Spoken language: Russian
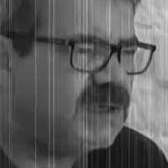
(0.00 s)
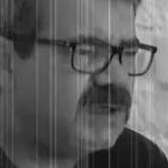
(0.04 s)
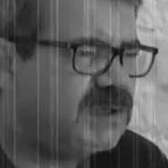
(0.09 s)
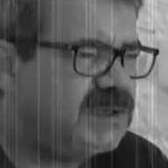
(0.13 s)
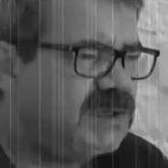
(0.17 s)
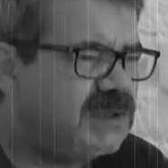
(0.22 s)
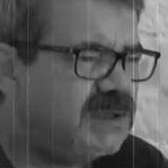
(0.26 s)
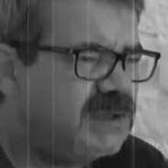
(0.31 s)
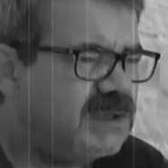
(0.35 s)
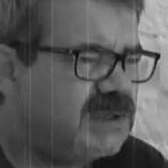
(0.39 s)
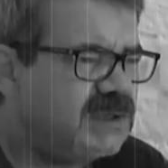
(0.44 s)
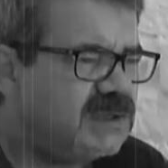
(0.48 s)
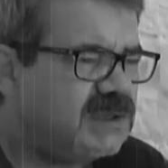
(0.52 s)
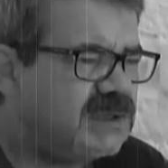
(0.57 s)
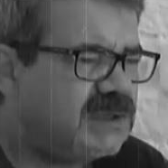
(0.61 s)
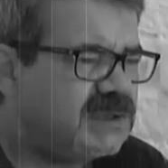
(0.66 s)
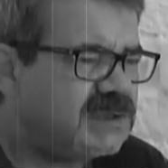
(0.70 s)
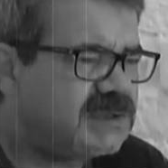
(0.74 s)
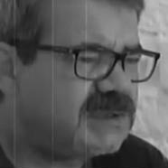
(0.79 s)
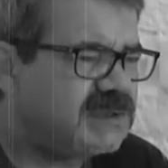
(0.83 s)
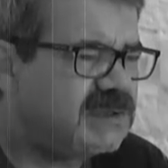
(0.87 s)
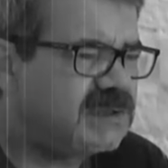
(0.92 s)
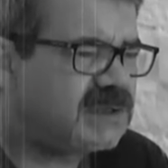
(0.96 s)
И
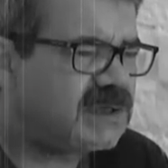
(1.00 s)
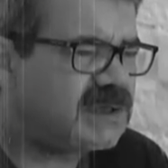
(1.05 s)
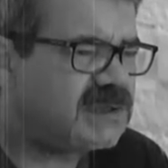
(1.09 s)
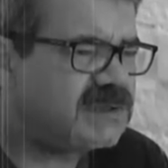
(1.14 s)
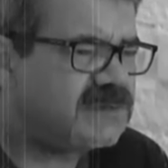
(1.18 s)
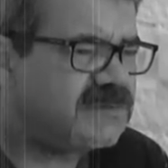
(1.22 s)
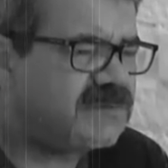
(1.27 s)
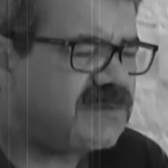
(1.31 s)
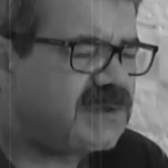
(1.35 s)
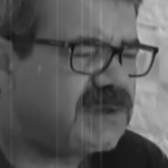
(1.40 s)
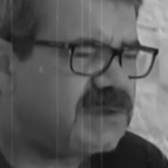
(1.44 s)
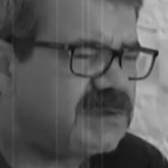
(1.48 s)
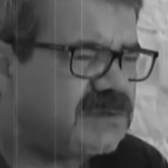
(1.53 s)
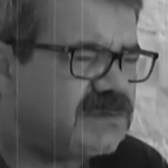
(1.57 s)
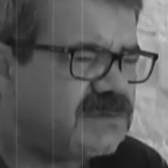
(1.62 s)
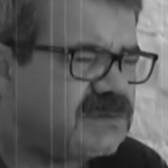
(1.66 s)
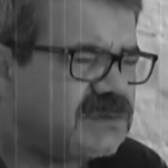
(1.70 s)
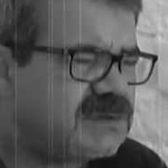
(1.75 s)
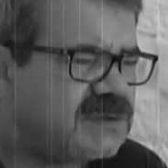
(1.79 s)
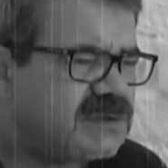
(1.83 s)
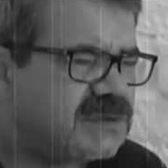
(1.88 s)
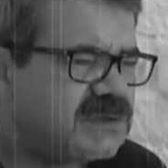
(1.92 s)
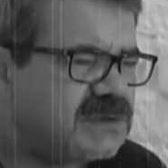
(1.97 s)
если Ради
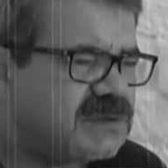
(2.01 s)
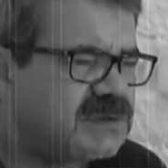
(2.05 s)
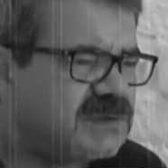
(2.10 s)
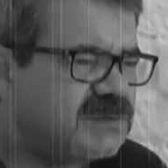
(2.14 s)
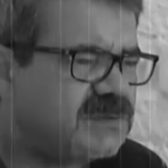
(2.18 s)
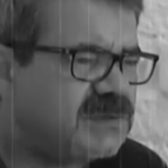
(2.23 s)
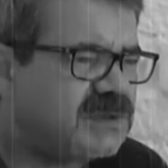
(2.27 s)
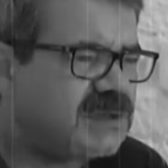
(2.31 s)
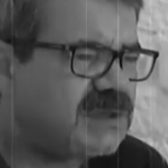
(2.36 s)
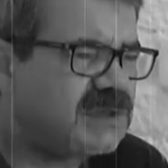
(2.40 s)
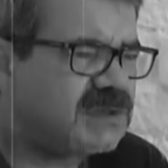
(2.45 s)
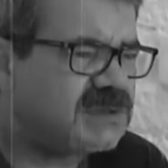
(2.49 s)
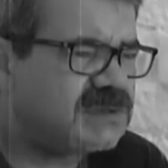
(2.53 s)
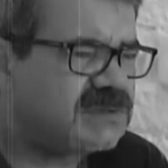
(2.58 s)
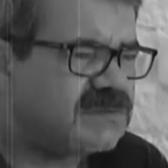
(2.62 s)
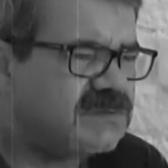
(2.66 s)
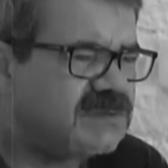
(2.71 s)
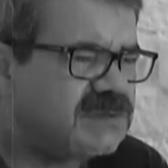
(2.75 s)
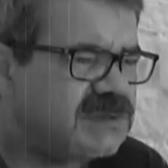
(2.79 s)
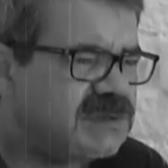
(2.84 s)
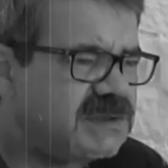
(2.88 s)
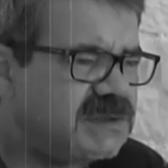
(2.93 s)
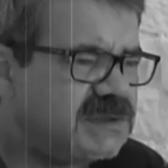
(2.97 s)
Фаритович собирается
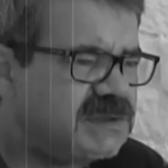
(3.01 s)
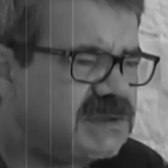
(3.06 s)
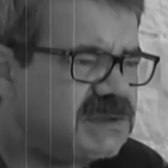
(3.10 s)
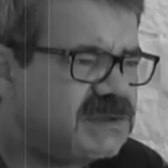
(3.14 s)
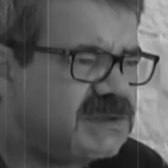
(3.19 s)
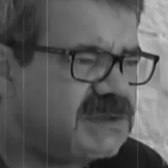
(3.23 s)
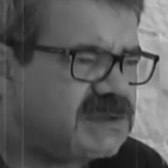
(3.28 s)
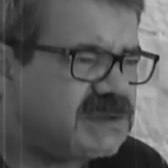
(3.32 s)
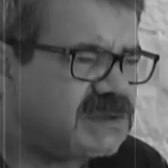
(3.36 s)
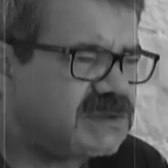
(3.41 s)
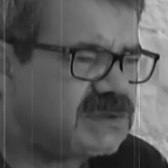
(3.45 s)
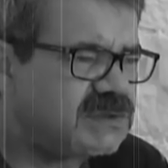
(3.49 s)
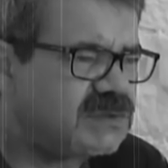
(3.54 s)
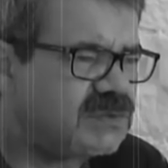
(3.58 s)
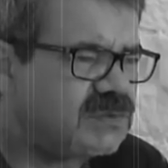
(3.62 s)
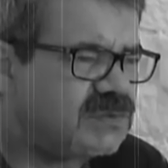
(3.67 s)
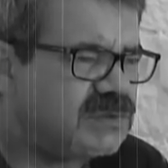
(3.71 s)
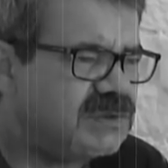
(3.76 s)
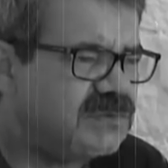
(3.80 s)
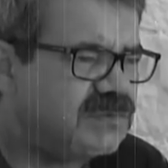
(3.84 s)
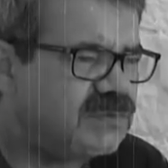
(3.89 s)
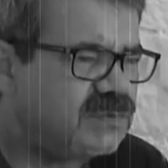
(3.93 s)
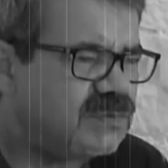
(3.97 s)
выстроить здесь
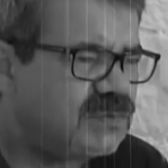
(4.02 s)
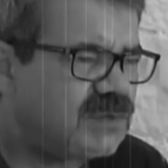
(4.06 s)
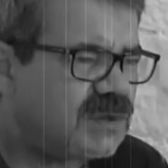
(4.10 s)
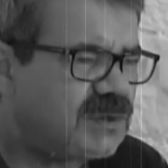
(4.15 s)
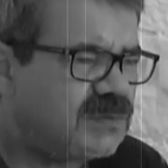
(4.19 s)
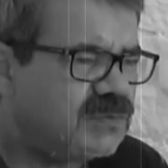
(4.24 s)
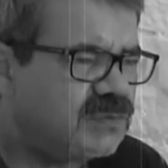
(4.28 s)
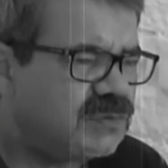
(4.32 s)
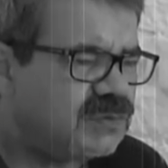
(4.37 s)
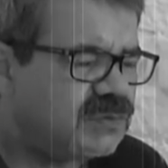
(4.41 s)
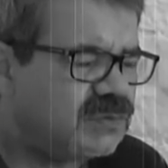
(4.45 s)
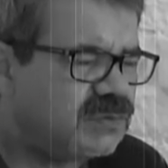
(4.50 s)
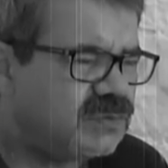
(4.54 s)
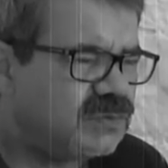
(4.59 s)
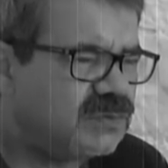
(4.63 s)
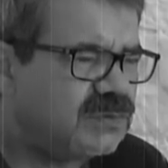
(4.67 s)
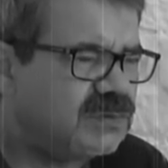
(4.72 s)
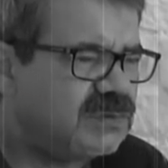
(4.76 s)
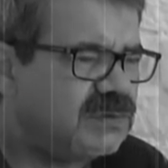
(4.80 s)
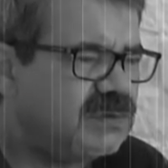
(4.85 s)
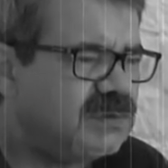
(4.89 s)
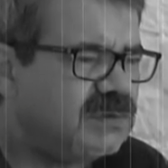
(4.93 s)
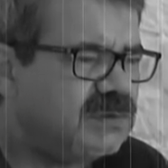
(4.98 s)
конструктивную работу,
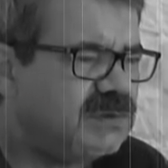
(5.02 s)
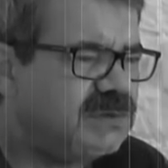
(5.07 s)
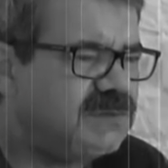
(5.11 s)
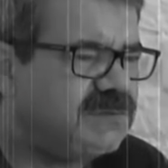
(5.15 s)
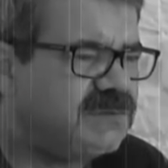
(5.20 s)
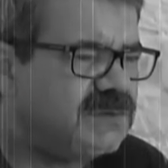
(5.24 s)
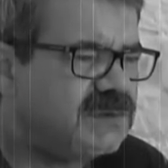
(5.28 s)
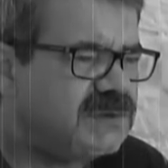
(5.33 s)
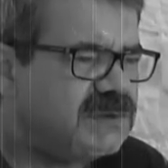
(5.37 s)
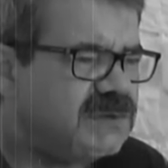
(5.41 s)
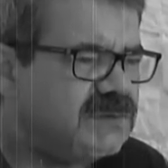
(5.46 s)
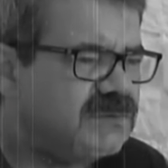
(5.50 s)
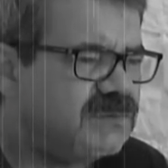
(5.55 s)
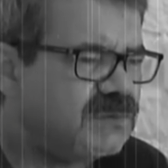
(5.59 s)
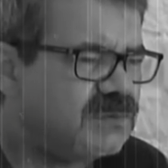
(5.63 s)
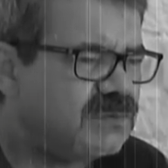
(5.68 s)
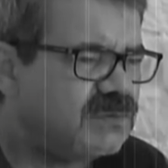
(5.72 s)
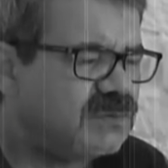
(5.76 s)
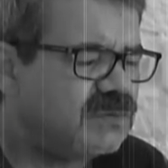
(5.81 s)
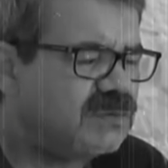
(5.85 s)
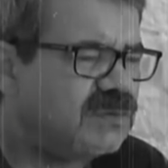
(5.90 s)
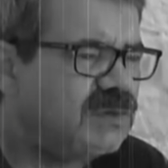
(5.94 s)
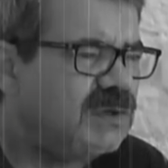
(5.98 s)
э,
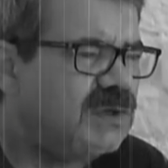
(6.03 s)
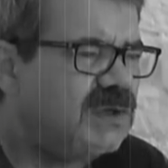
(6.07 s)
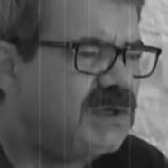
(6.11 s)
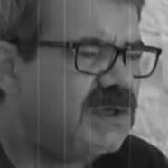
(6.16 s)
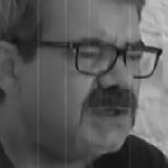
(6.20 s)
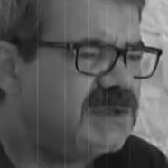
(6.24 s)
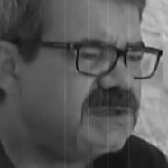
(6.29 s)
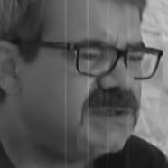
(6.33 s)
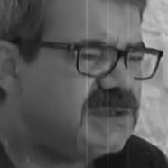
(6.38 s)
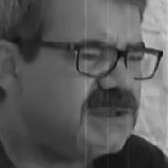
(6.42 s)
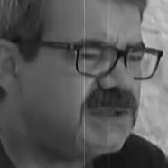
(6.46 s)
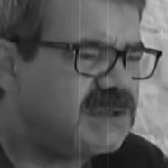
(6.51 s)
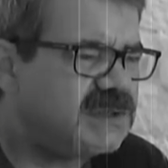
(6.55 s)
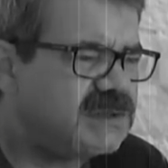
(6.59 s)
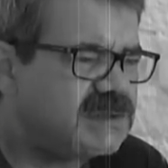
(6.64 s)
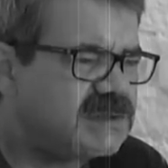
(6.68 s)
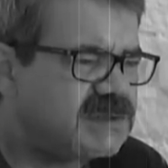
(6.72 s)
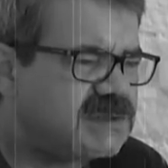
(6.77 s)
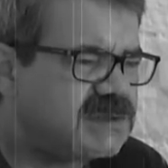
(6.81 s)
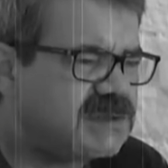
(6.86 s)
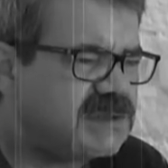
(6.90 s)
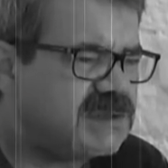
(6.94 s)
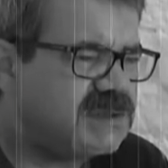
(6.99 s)
эффективную
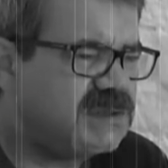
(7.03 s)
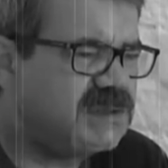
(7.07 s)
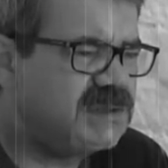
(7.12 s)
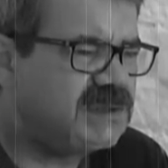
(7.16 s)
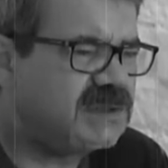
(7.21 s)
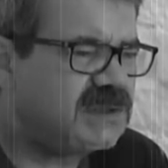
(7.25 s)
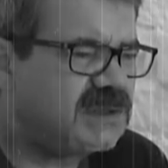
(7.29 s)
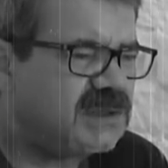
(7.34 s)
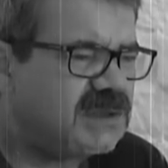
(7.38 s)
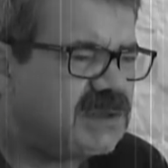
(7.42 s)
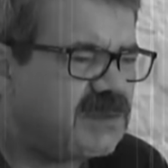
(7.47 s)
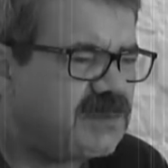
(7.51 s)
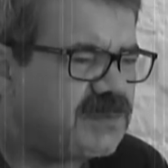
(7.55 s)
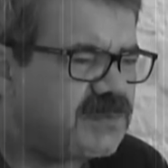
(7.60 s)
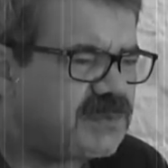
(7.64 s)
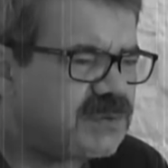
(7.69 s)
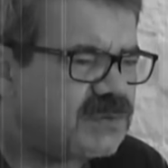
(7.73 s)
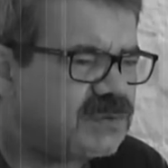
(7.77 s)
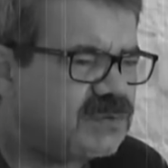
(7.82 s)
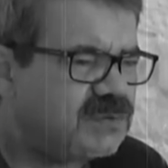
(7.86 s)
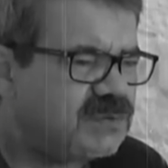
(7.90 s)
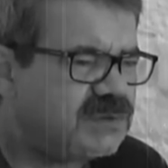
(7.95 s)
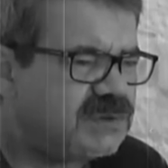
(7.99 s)
деятельность и э,
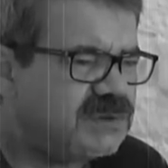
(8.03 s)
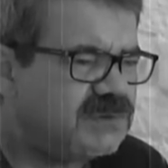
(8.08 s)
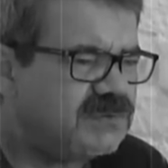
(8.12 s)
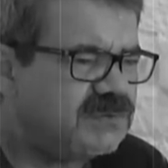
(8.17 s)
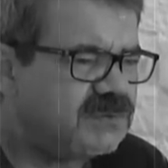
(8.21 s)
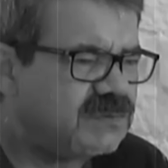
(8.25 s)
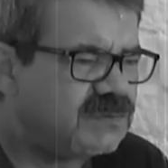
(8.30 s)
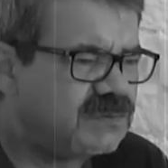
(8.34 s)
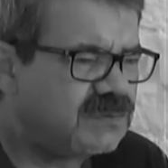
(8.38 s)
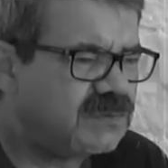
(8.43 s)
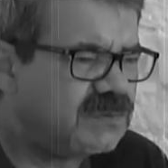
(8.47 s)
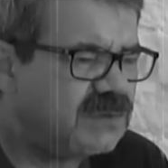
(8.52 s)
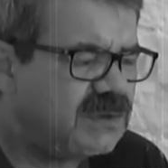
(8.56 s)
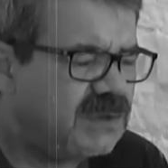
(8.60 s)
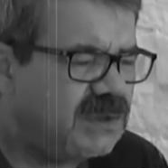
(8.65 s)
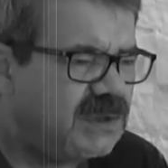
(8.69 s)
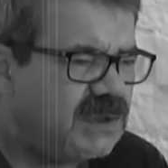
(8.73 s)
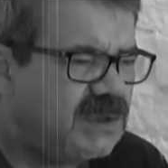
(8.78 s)
продуктивную